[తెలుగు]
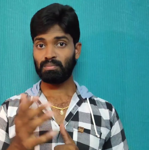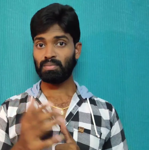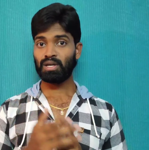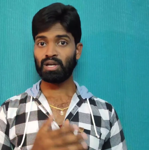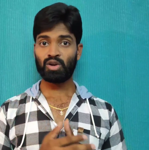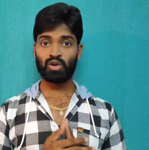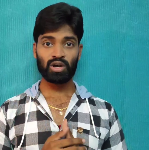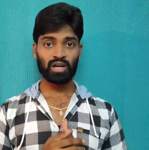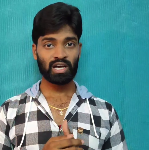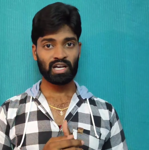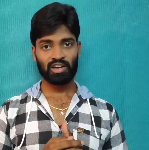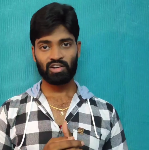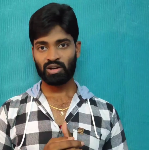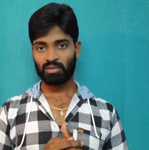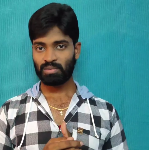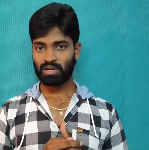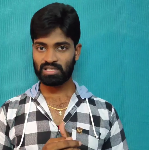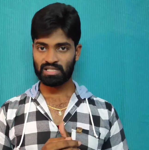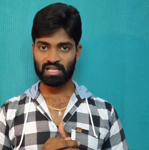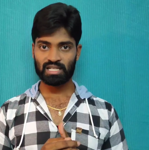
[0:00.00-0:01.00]
మీలో ఇంకా ఎవరైనా
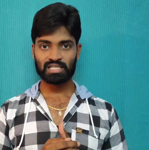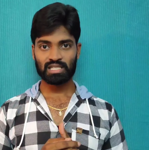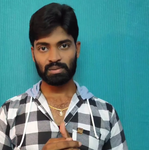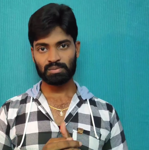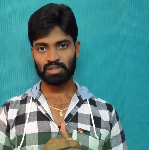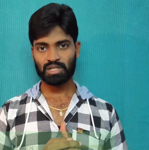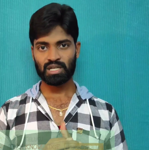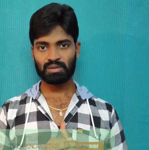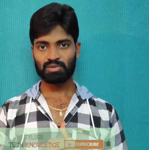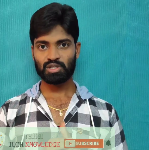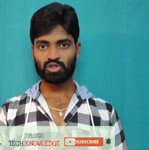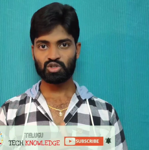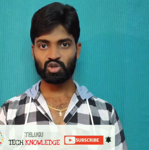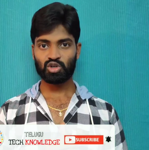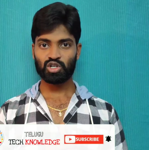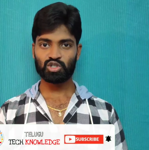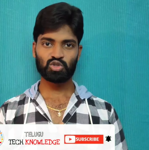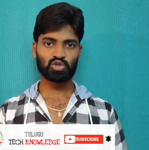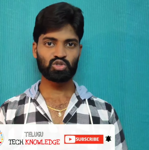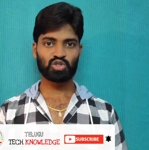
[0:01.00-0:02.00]
మన ఛానల్ సబ్స్క్రైబ్
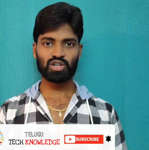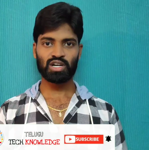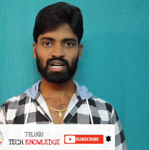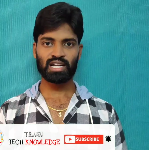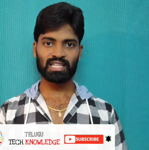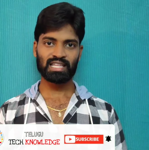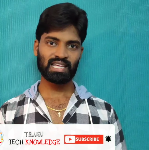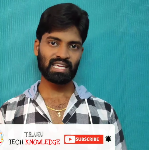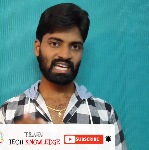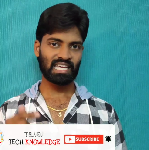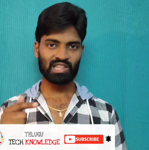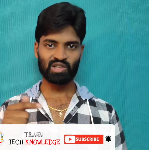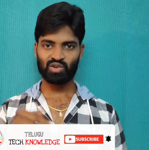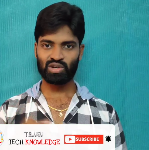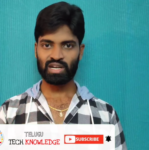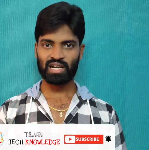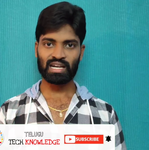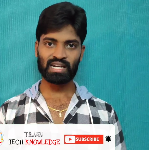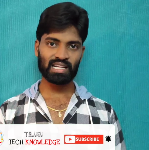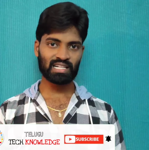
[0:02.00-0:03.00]
చేసుకుంటే చూస్తున్నట్టయితే కింద
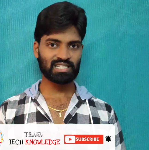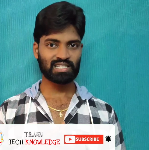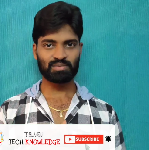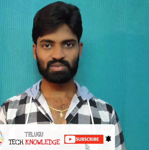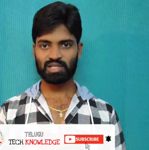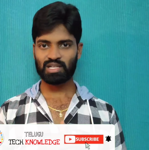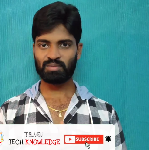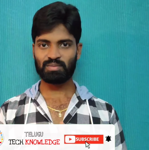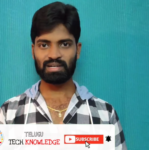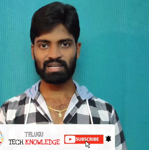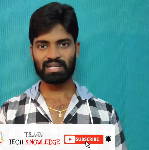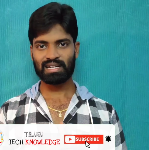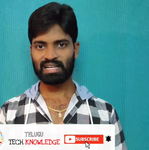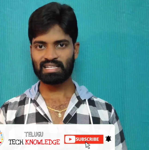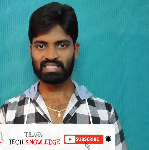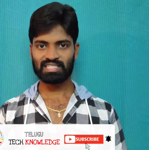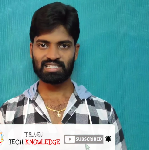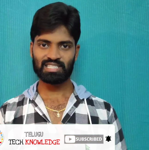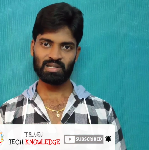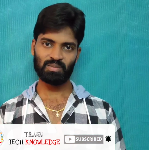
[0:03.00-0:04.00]
ఉన్న రెడ్ కలర్ సబ్స్క్రైబ్ బటన్
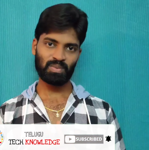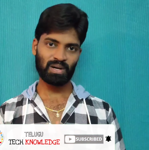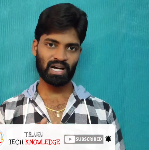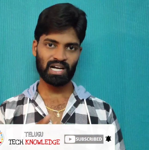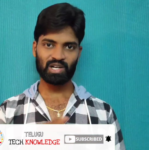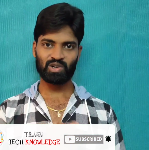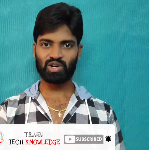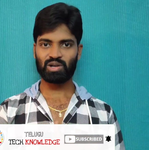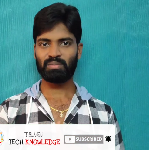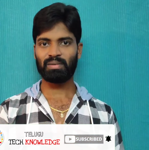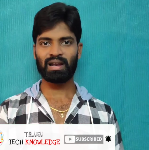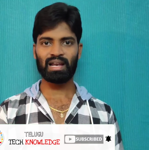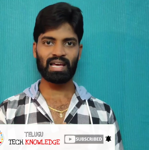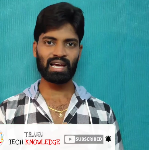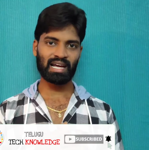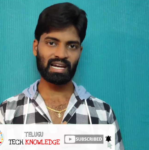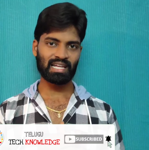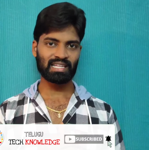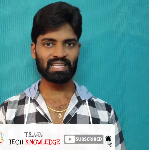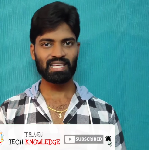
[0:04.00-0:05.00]
క్లిక్ చేసి పక్కనే ఉన్న బెల్
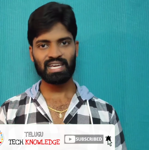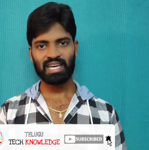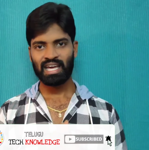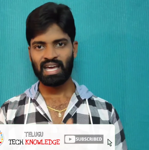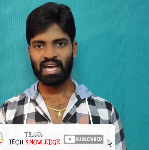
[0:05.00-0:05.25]
ఐకన్ అయితే